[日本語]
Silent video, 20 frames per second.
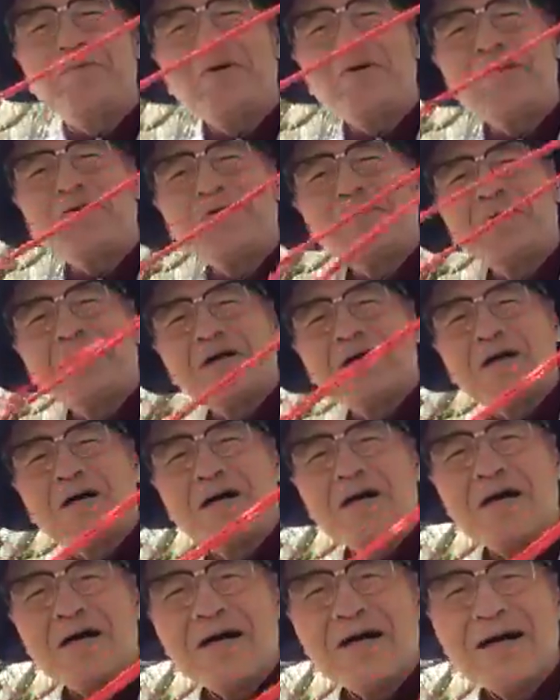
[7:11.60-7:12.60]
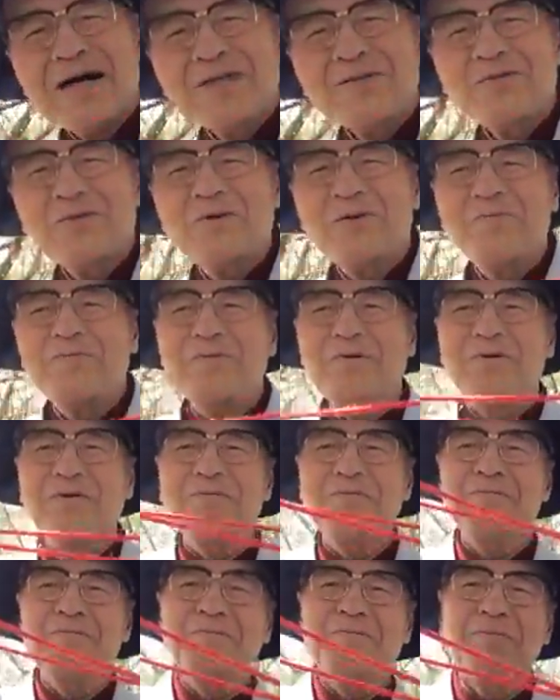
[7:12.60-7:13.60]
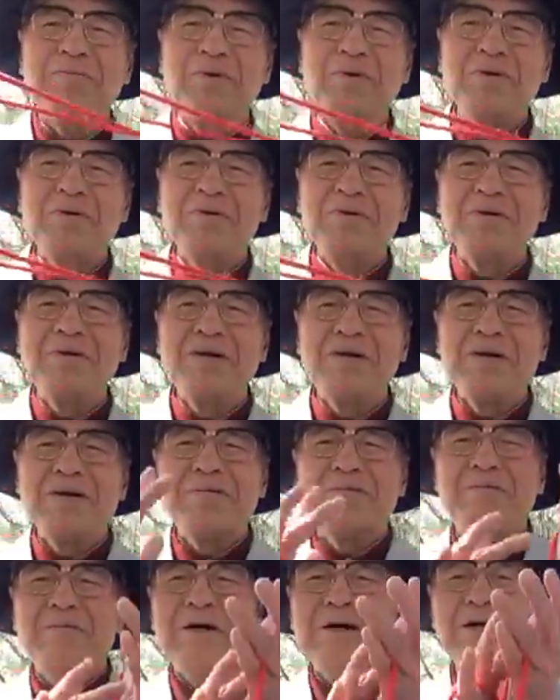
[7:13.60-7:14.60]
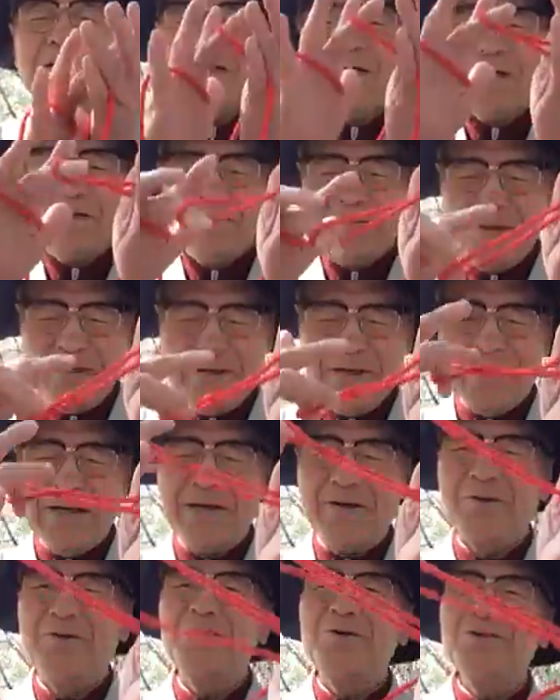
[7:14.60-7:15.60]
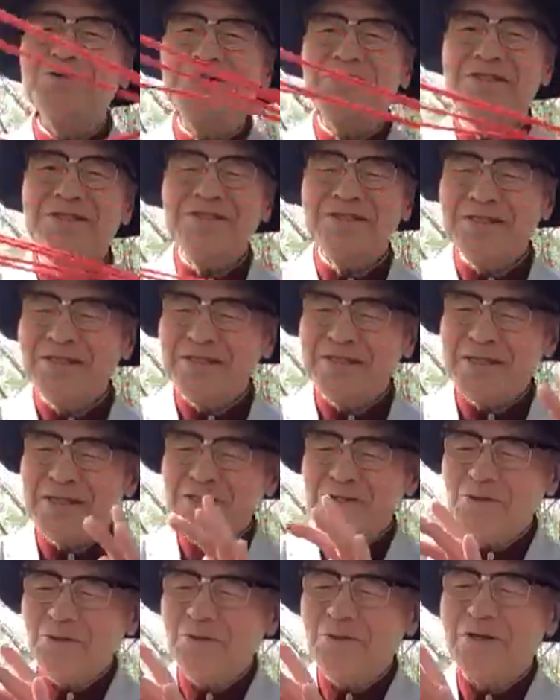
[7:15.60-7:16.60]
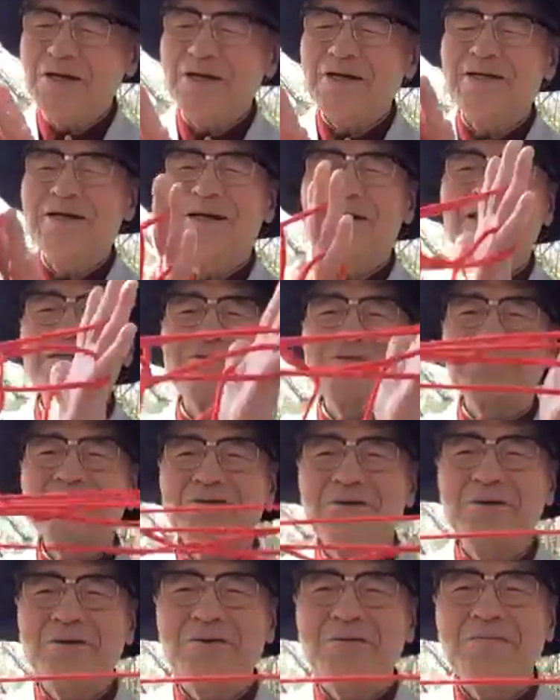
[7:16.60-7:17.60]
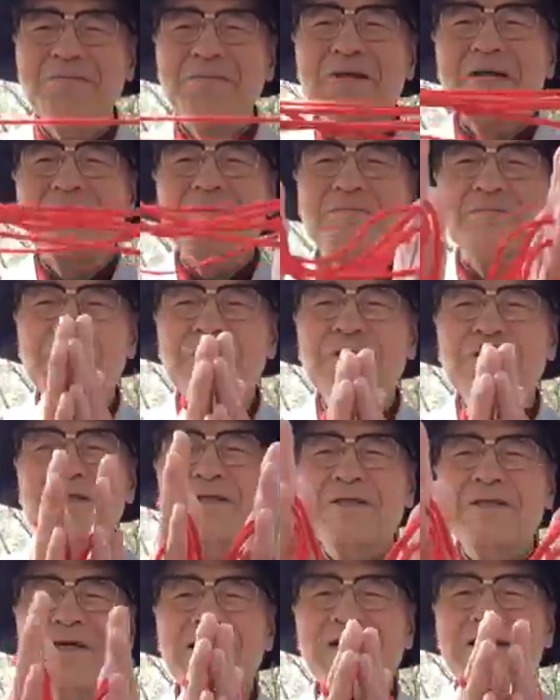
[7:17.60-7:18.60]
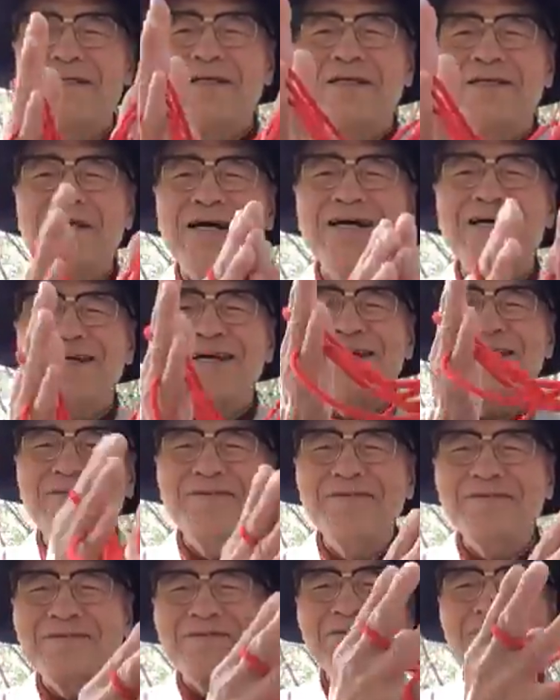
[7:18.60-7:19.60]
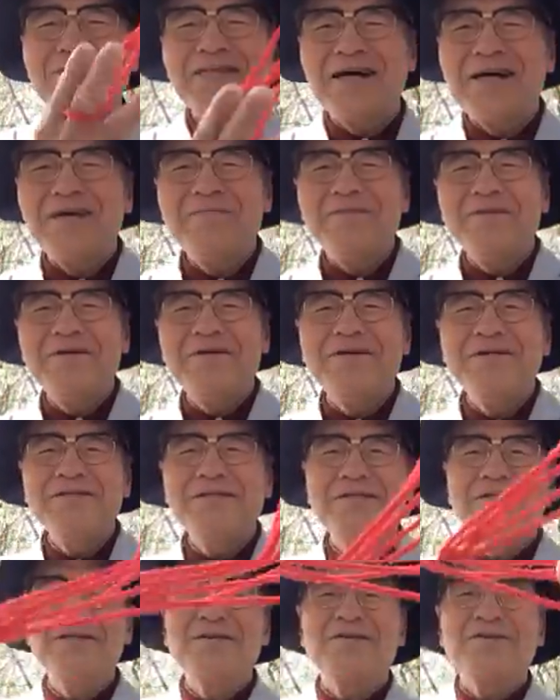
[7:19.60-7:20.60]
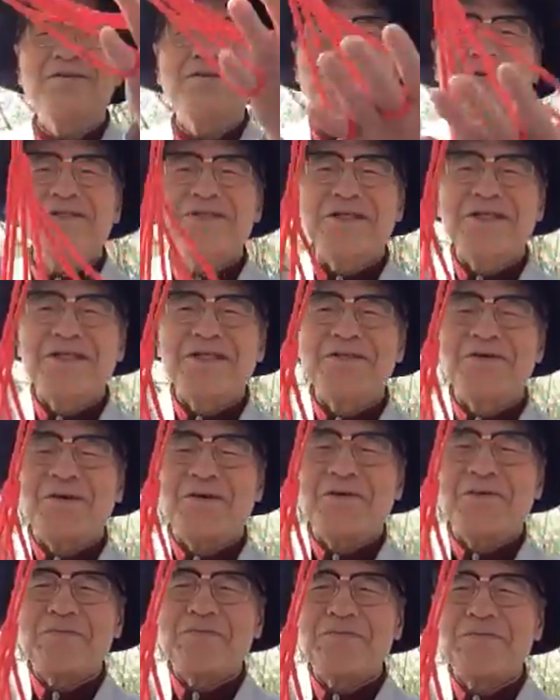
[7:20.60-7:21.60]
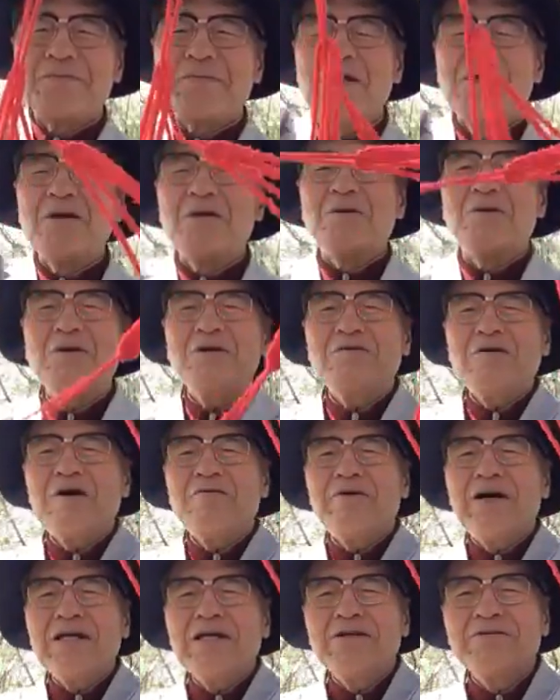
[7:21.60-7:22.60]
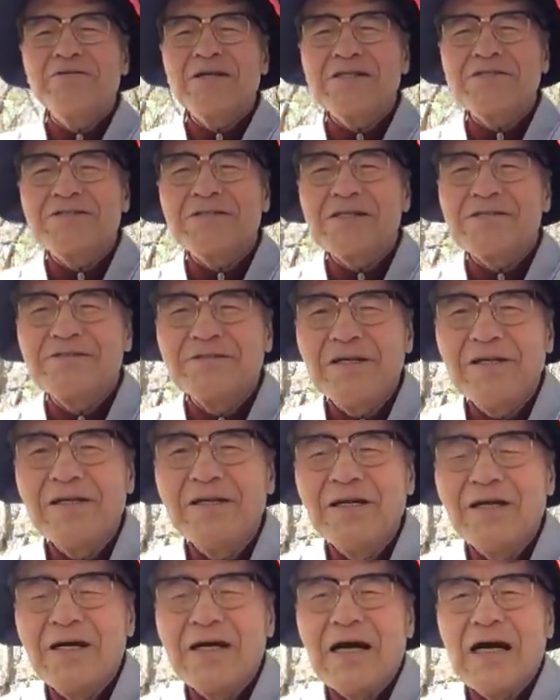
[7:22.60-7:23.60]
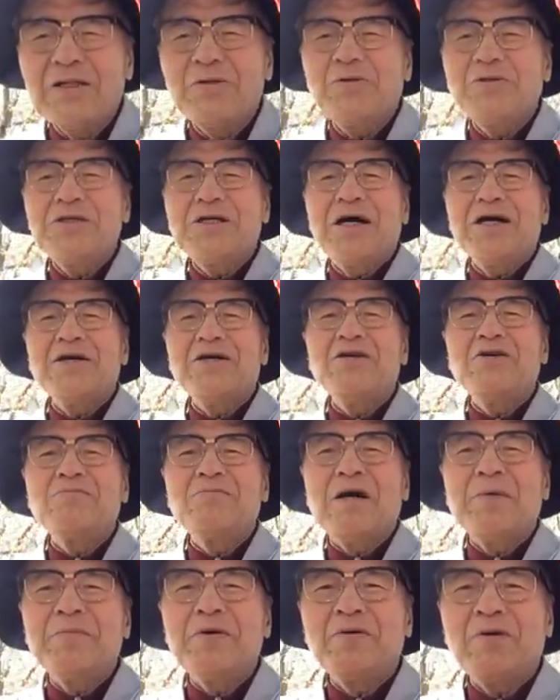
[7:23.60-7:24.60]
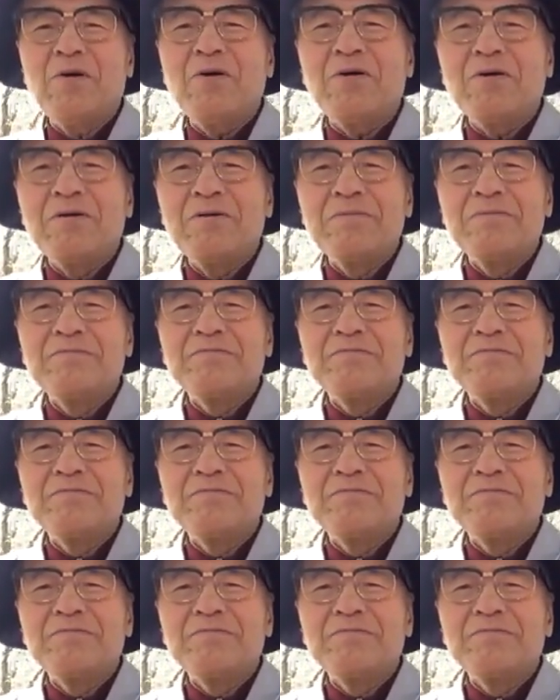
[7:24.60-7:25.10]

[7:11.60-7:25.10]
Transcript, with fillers: ポ鳩ポッポ豆が欲しいか空やるぞみんなで仲良く食べに来いとこれはワイングラスですね鳩にあげる豆を